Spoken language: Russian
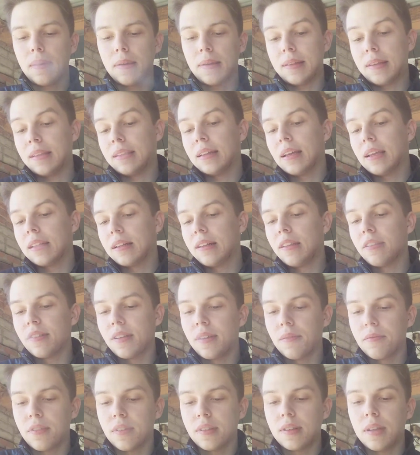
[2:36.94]
Хотя на
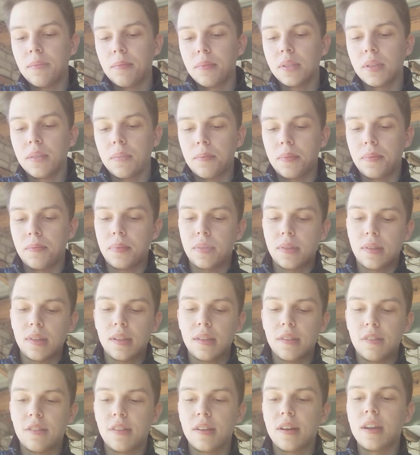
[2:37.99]
английском всегда было
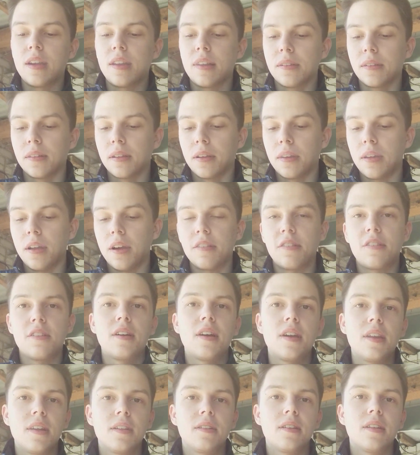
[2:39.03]
писалось сигарила, а
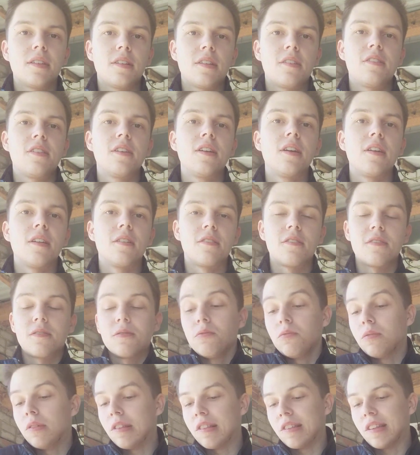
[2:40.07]
сигареты это сигарец.
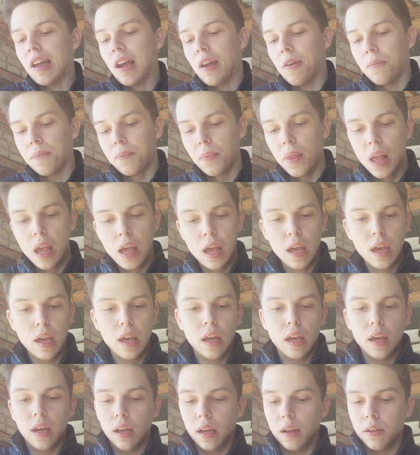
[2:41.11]
Ну, не знаю.
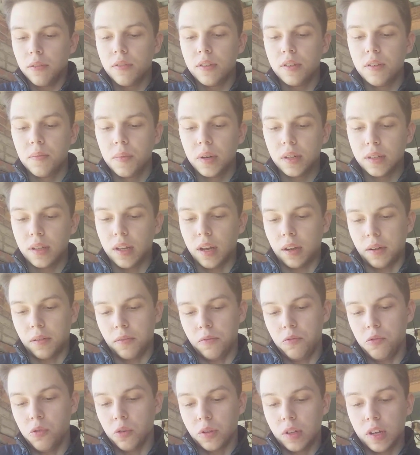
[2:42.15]
Видимо, так.
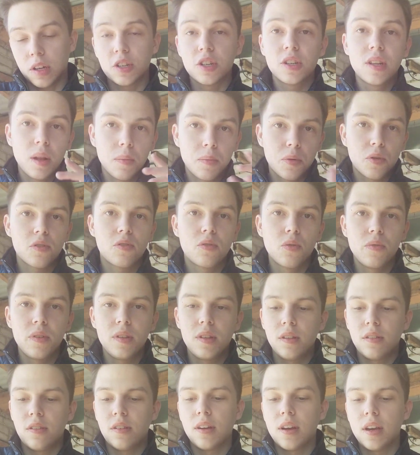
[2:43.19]
Вот, ожидал просто
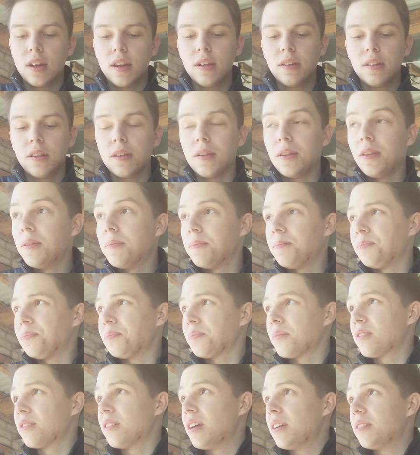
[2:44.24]
увидеть сигареты и,
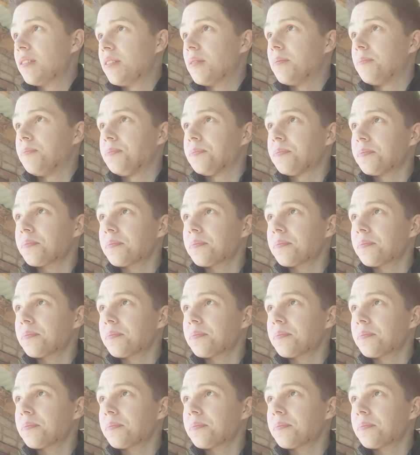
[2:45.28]
знаете,